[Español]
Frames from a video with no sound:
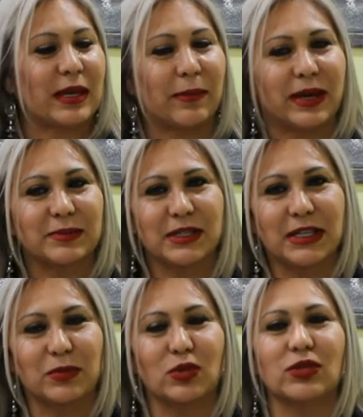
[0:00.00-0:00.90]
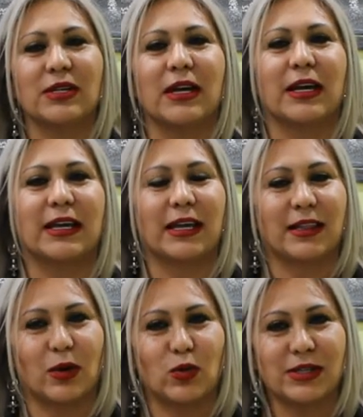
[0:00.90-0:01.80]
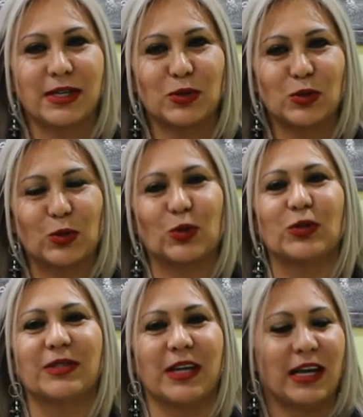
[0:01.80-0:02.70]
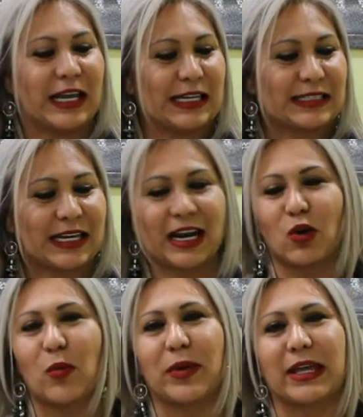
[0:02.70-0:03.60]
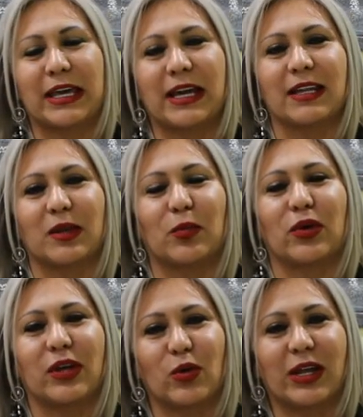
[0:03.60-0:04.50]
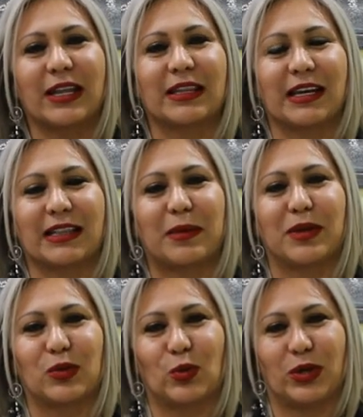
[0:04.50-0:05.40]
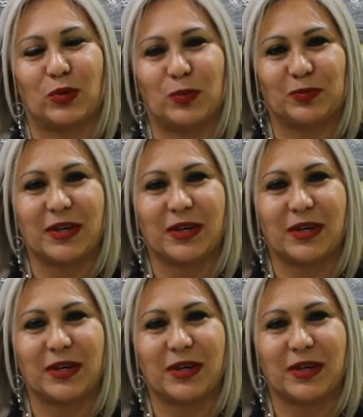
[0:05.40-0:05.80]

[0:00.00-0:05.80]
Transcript: que veas mis libros, que te unas a nosotros en esta gran compañía que te puede ayudar a tener también tu libro.